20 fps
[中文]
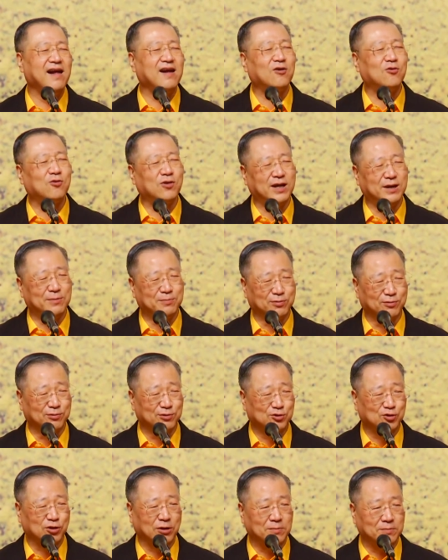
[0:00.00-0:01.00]
会不
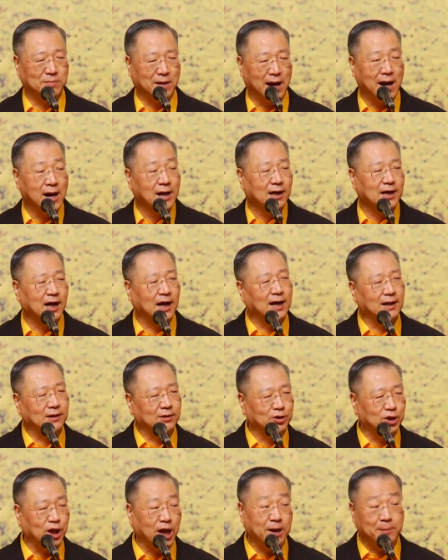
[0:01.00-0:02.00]
顺吗？肯
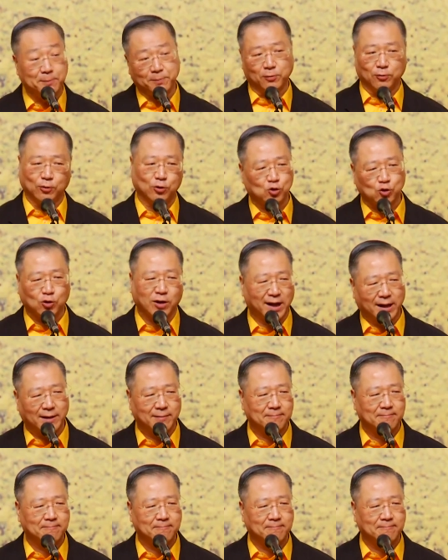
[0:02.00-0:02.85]
定不顺。